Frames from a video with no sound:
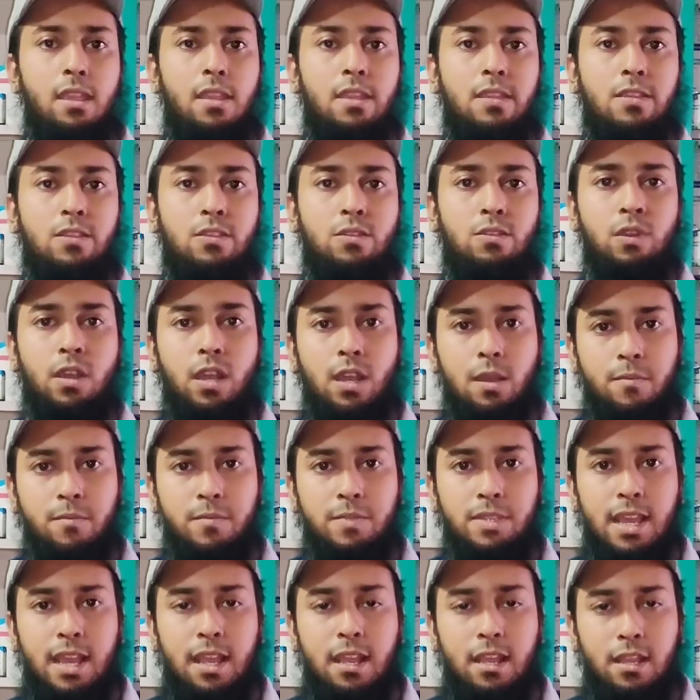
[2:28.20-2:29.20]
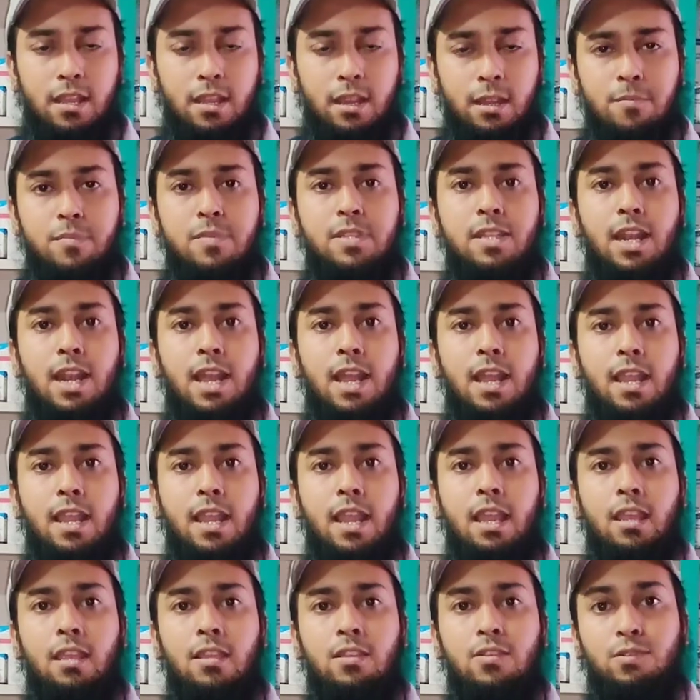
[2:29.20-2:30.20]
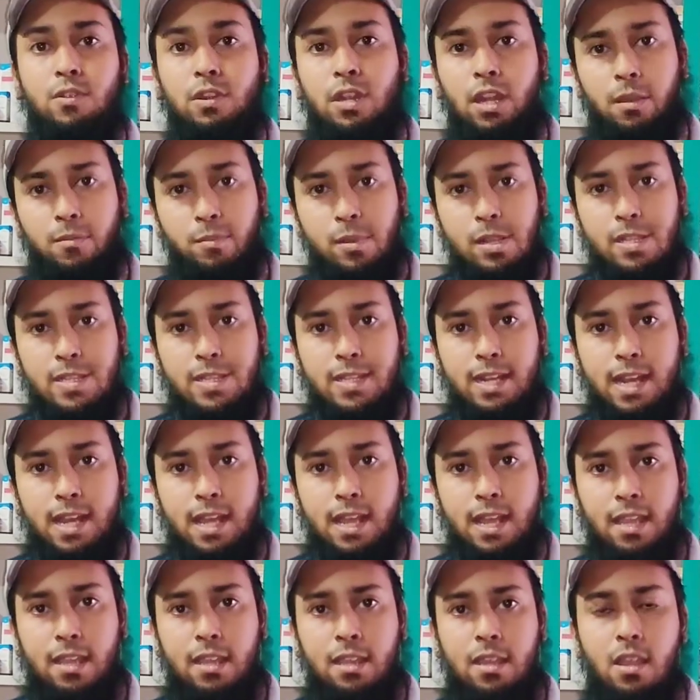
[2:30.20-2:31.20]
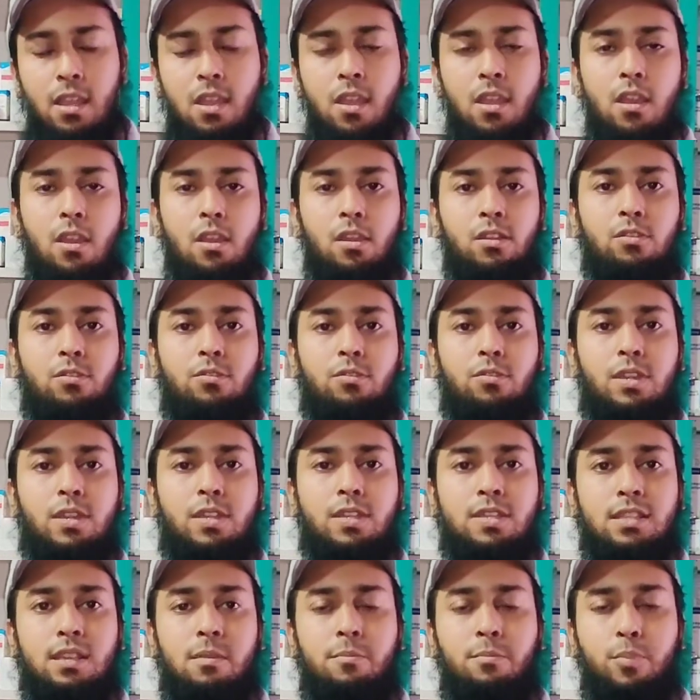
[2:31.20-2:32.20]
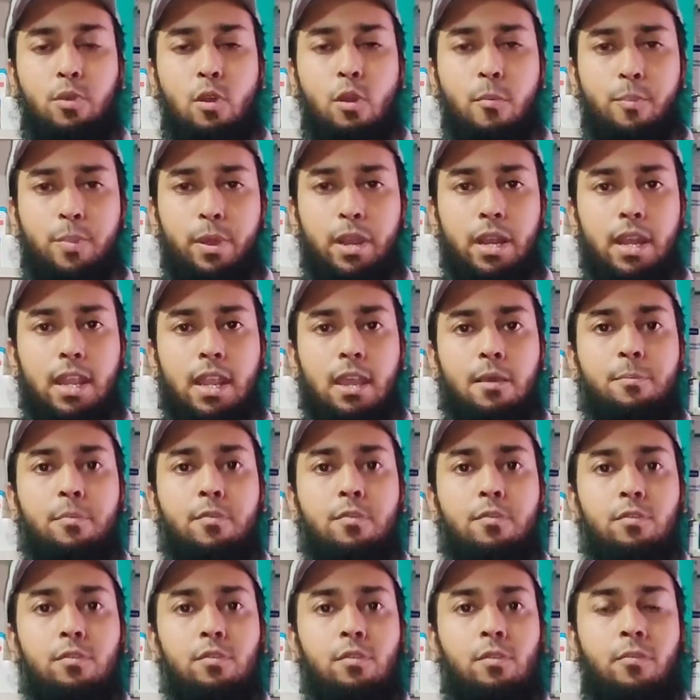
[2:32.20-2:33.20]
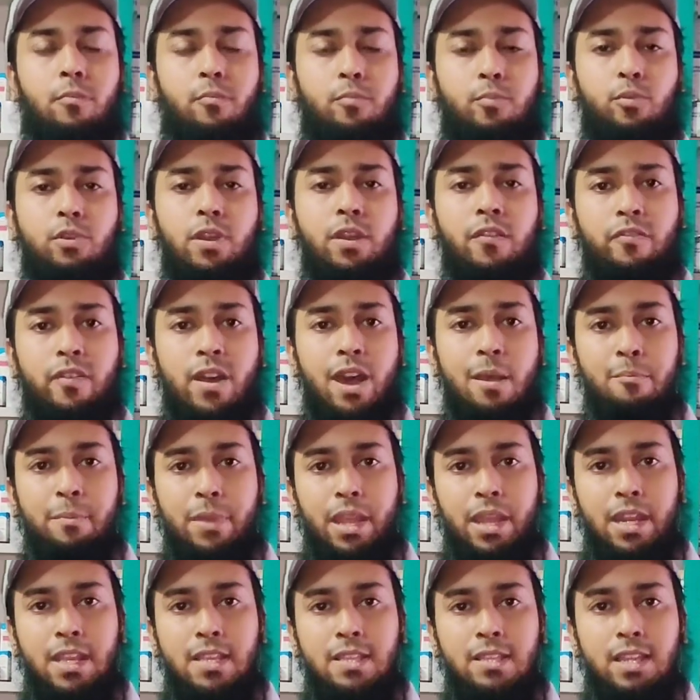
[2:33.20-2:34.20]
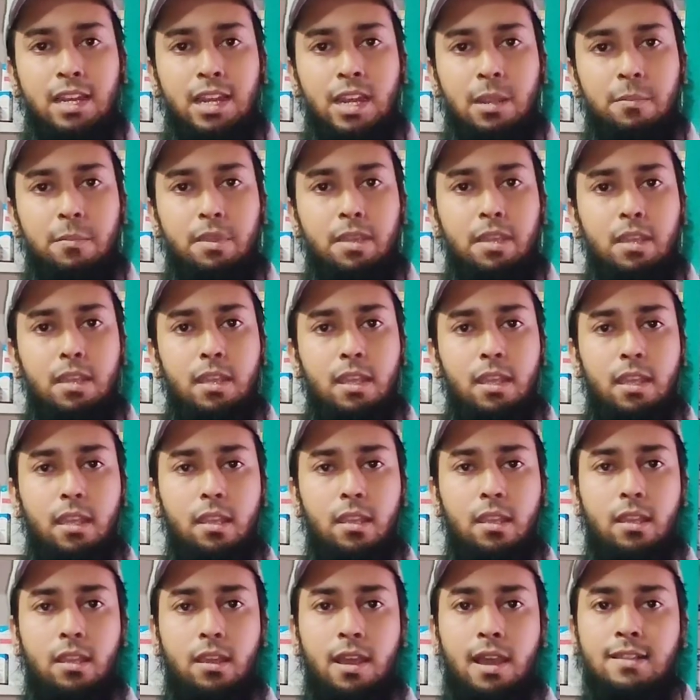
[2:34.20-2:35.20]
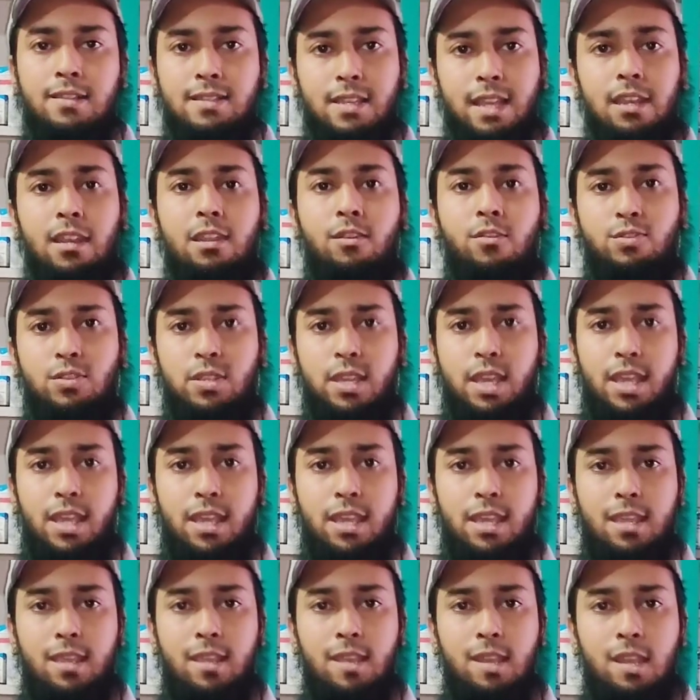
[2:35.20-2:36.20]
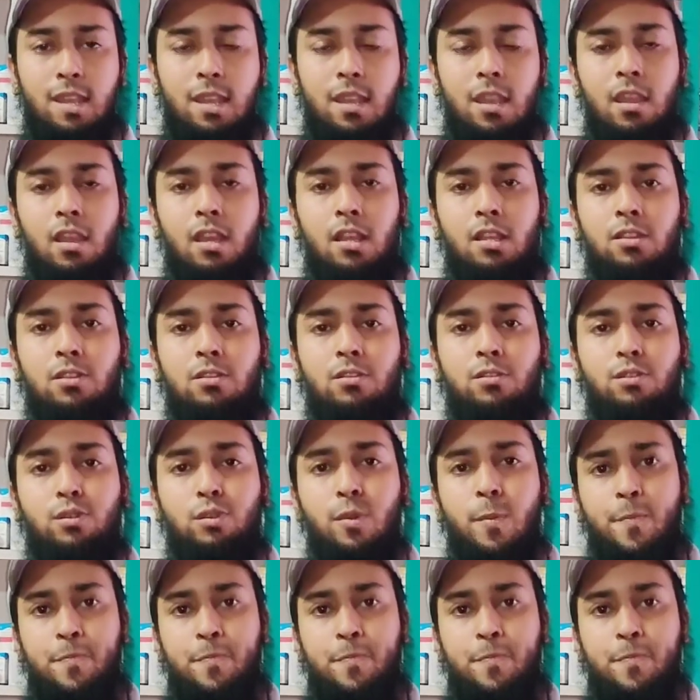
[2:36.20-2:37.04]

किसको कम जा कम चला गया किसको डबल चला गया तो इससे प्रॉपरली आपको पूरा फार्म मैनेज करने में आसानी हो जाएगी तो